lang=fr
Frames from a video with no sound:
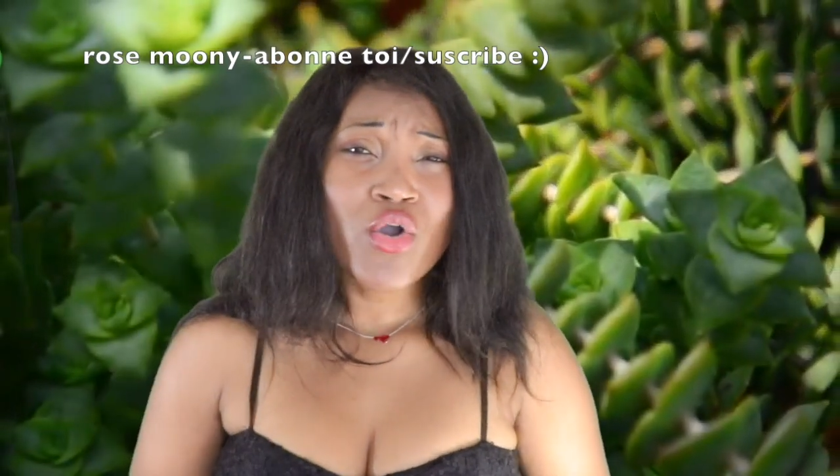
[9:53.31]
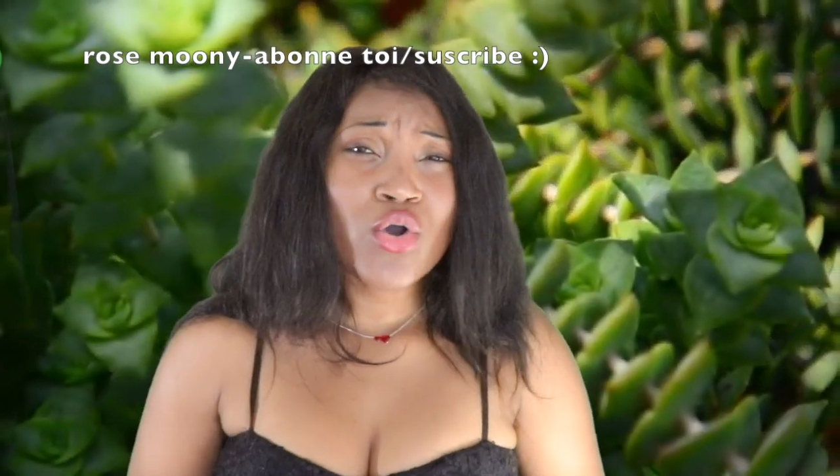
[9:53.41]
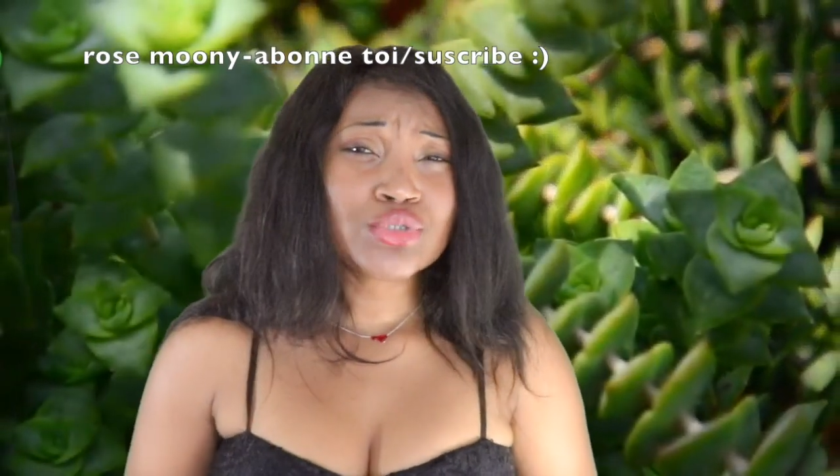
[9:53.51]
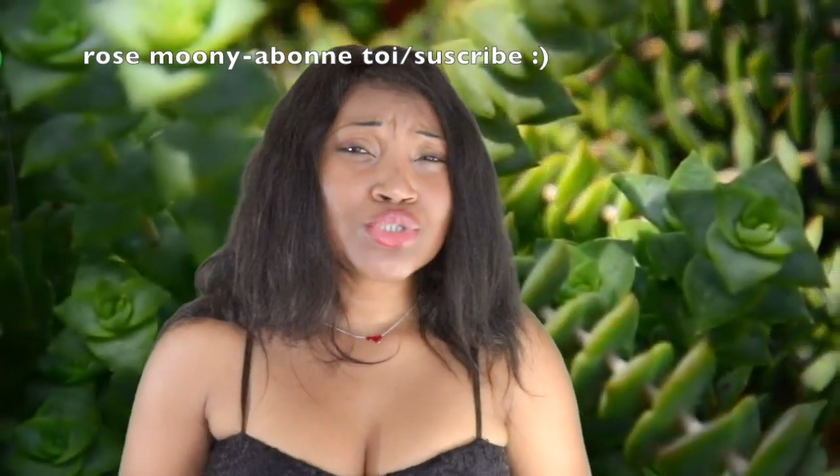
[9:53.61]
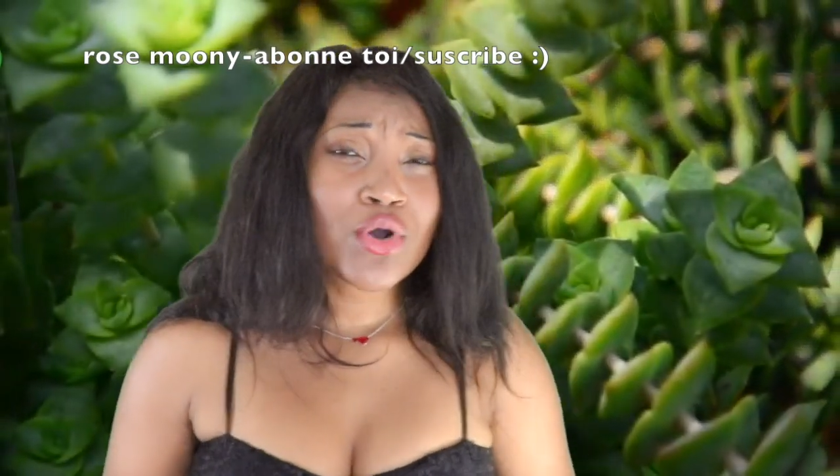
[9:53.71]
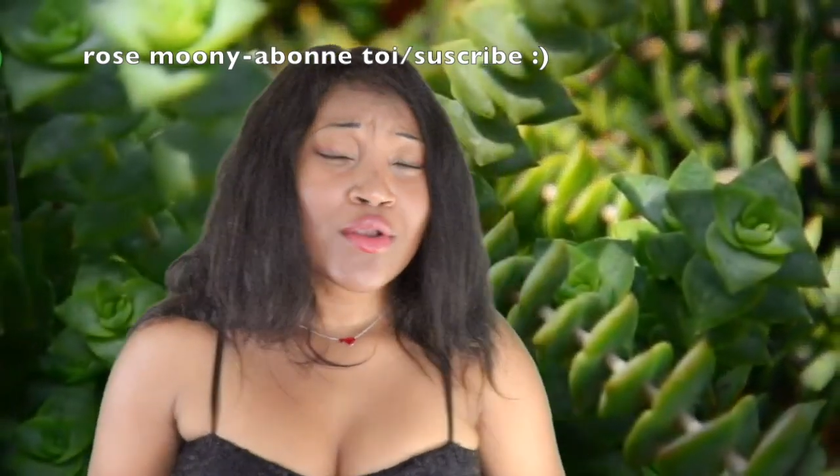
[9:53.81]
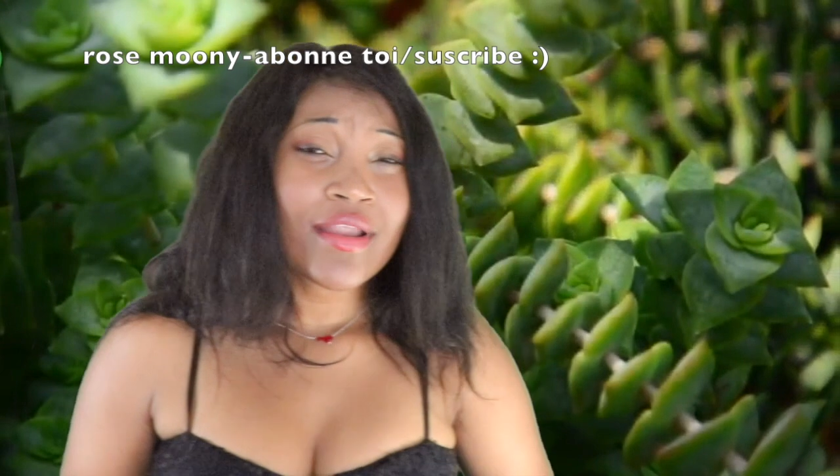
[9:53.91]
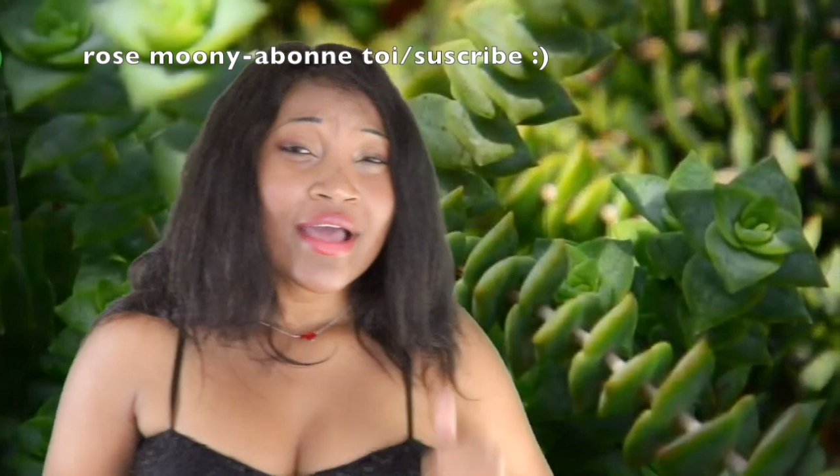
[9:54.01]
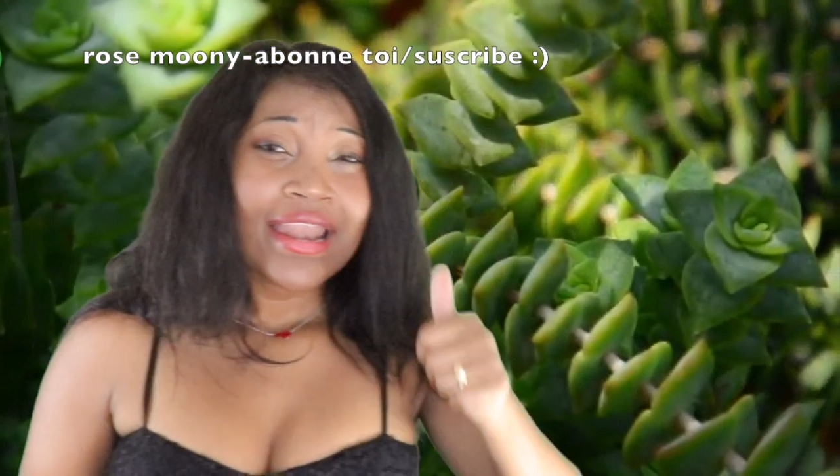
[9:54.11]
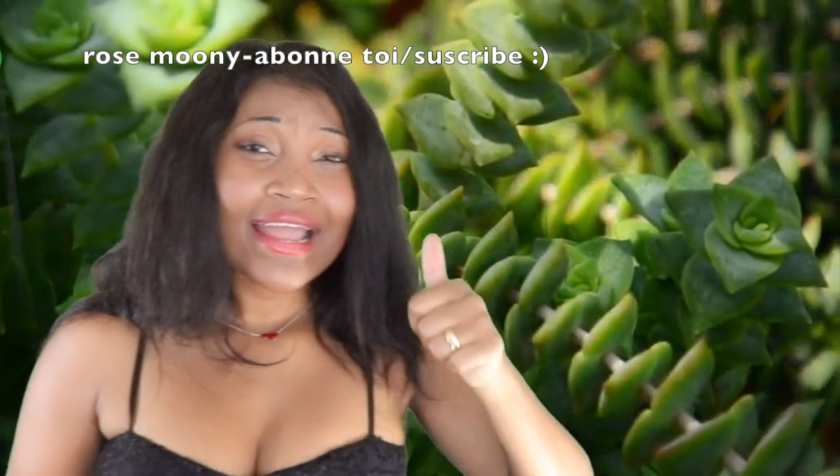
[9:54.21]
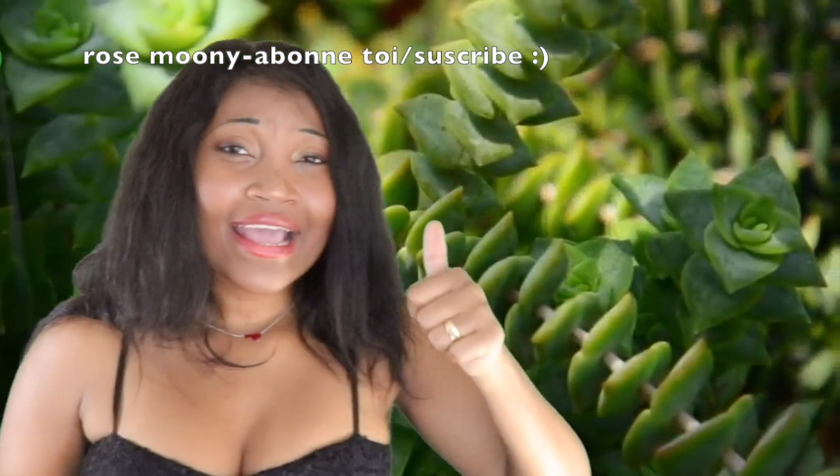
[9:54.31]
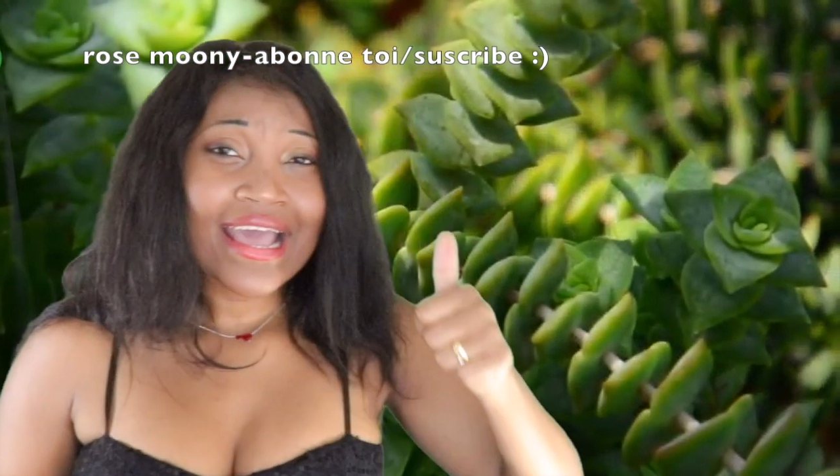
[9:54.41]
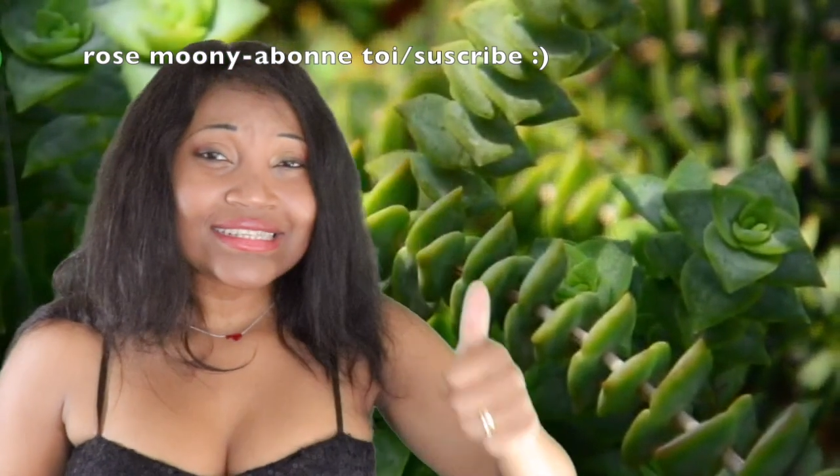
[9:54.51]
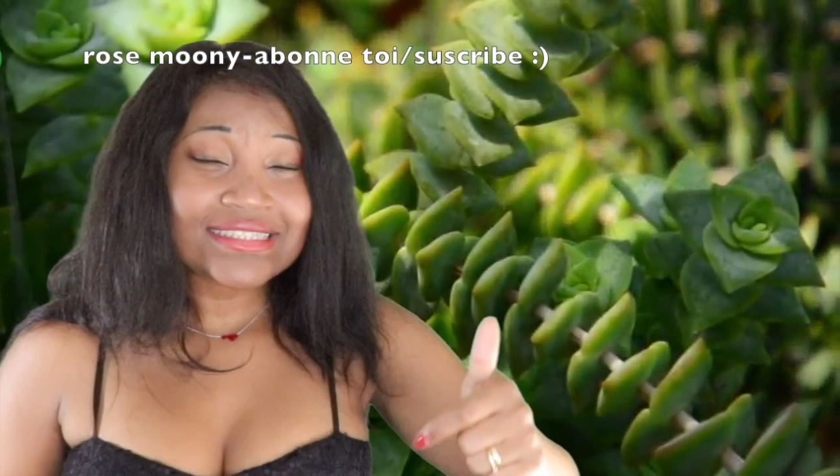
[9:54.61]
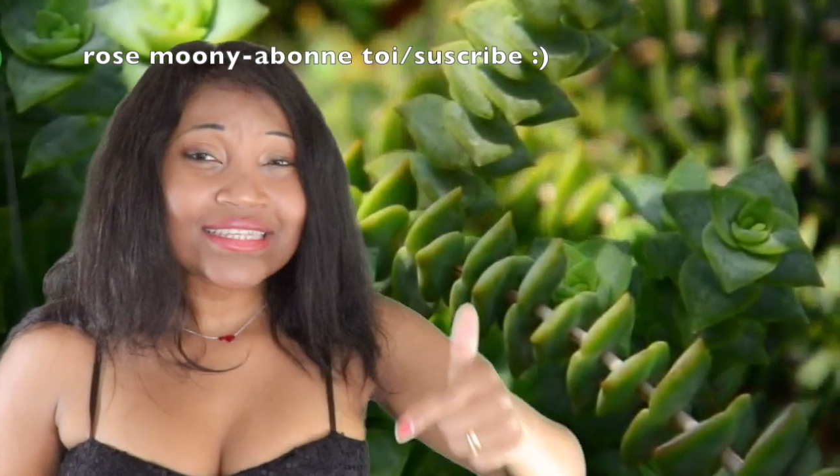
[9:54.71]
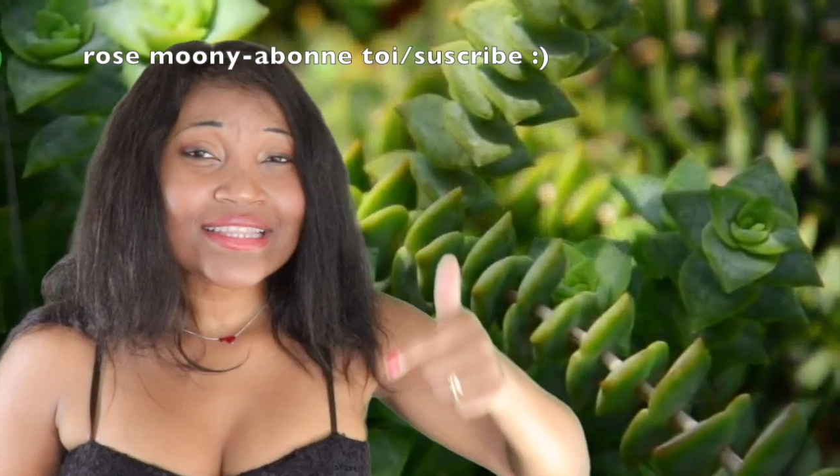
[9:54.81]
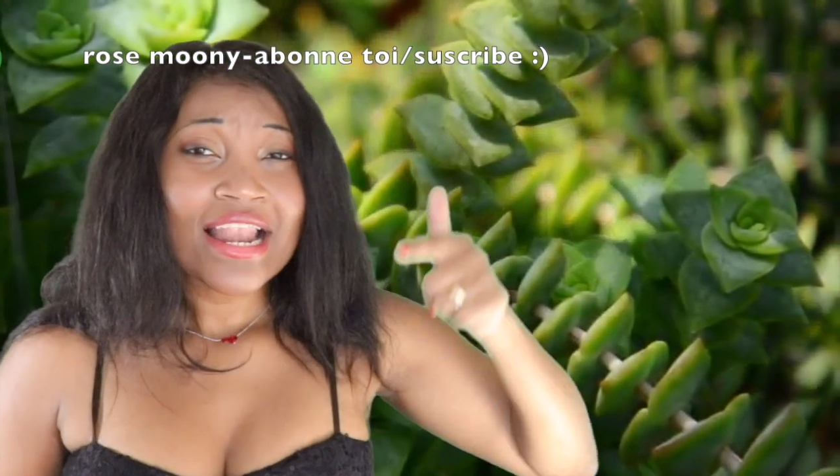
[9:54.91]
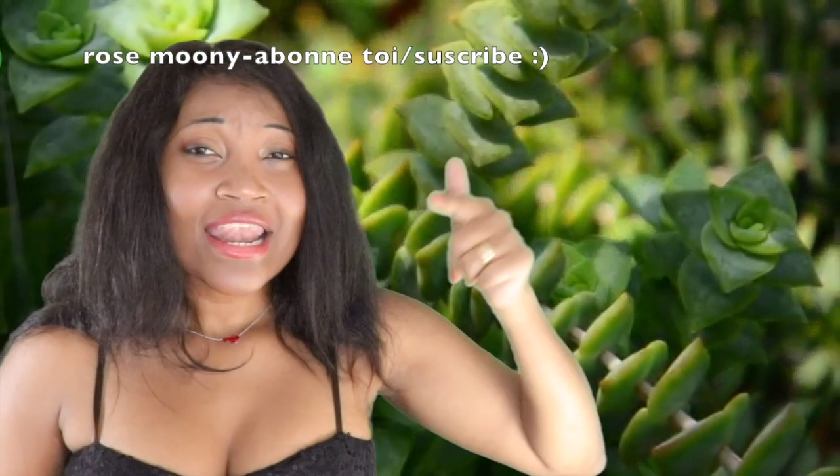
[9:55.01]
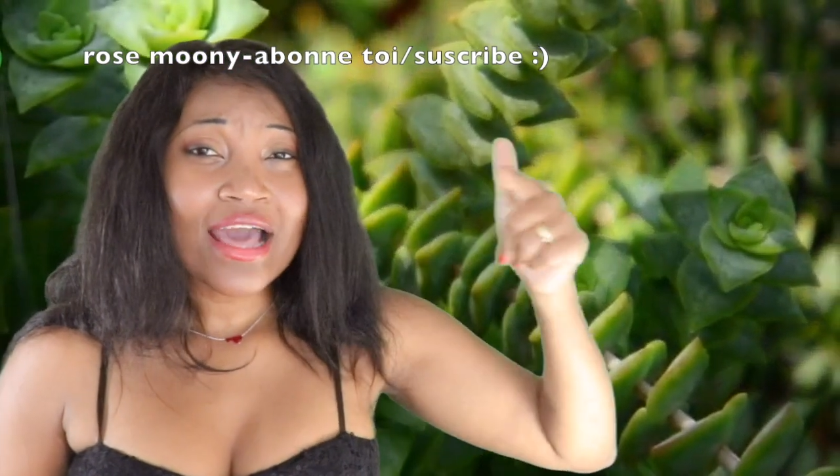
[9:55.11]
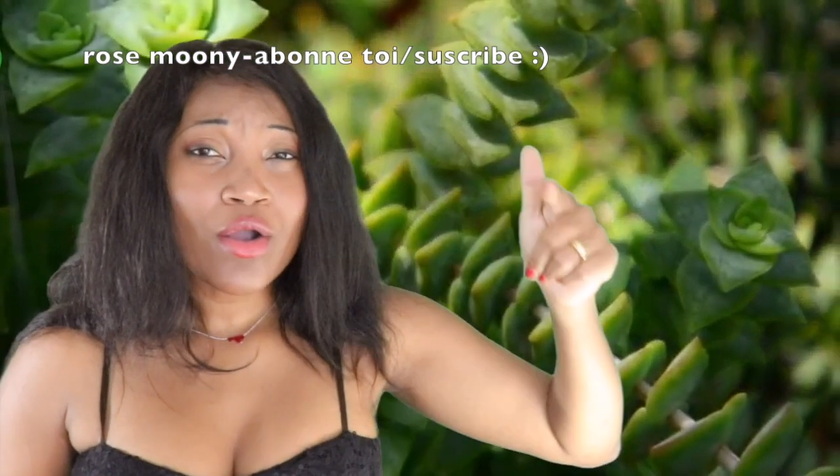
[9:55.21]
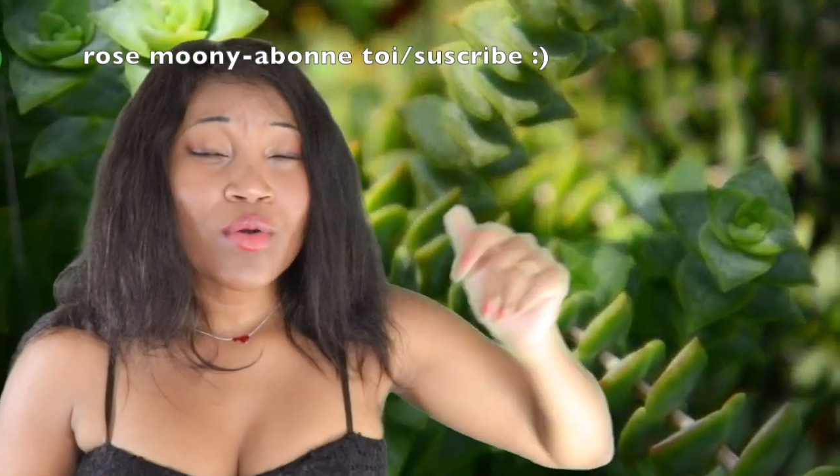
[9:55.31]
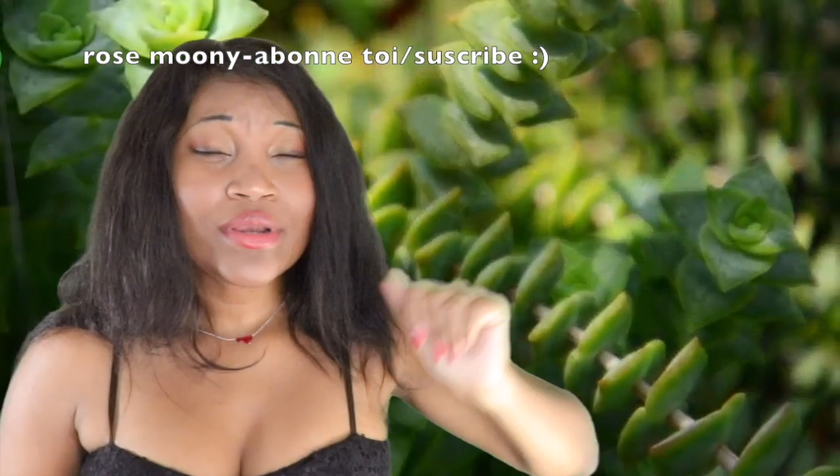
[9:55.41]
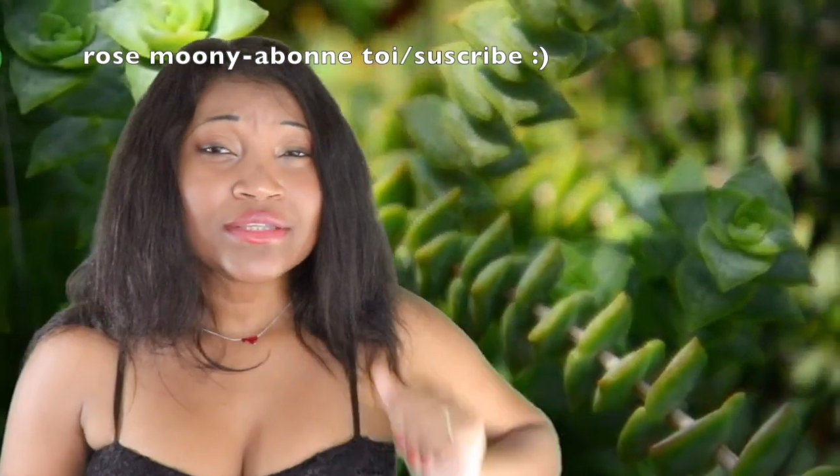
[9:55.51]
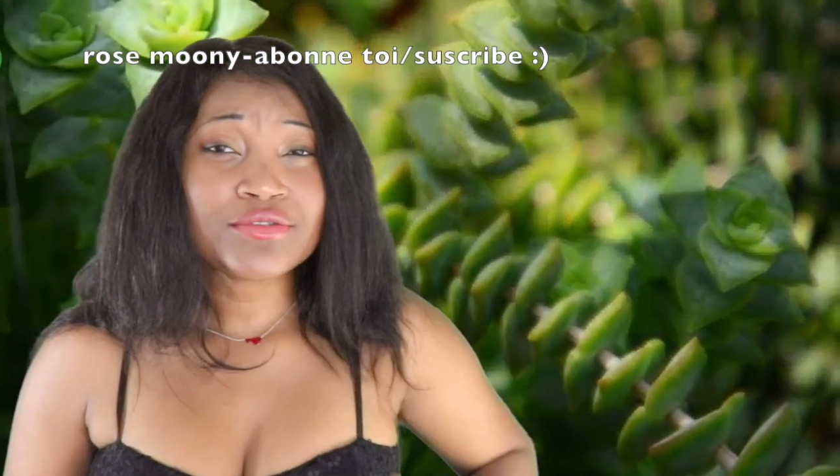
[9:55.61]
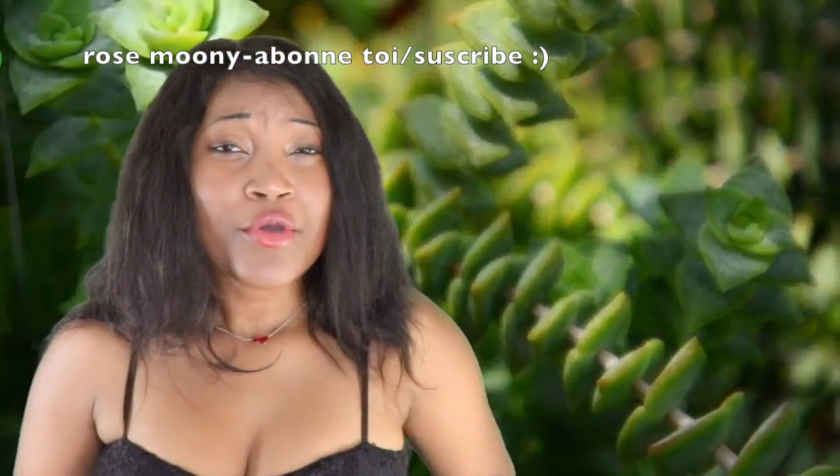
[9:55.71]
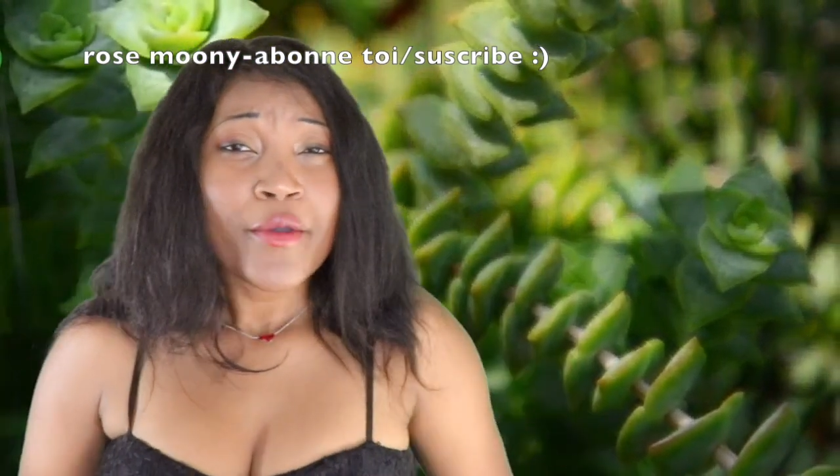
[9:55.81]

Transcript: contrôle la gastrite, la colite,